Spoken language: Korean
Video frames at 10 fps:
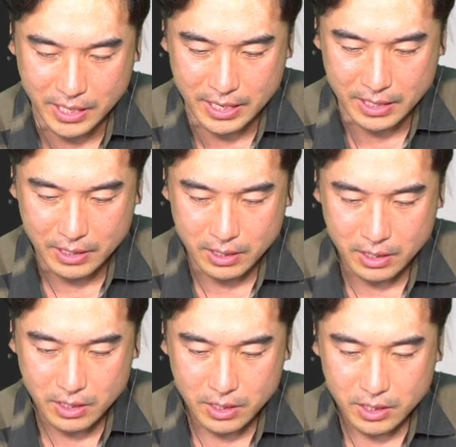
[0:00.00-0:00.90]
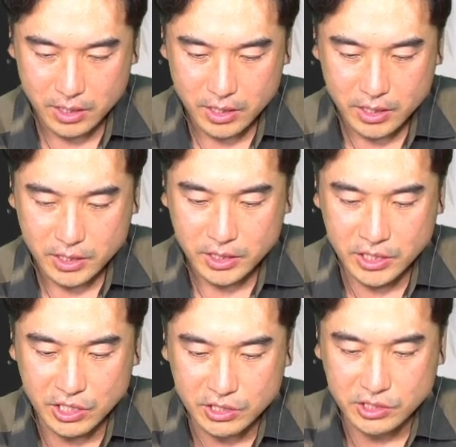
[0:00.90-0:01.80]
때
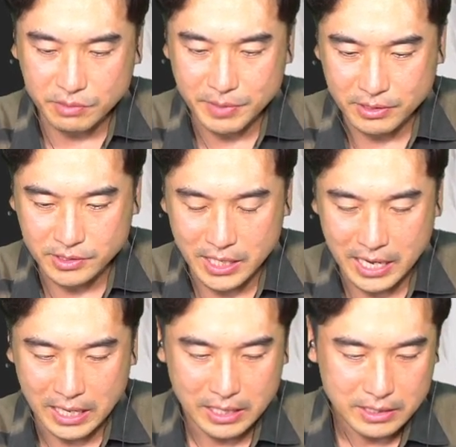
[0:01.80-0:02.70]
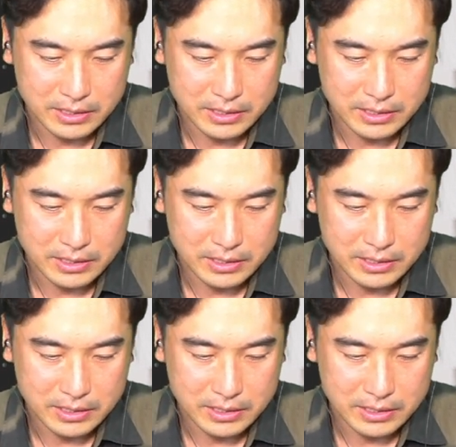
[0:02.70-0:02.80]
1억 2천만 원이다.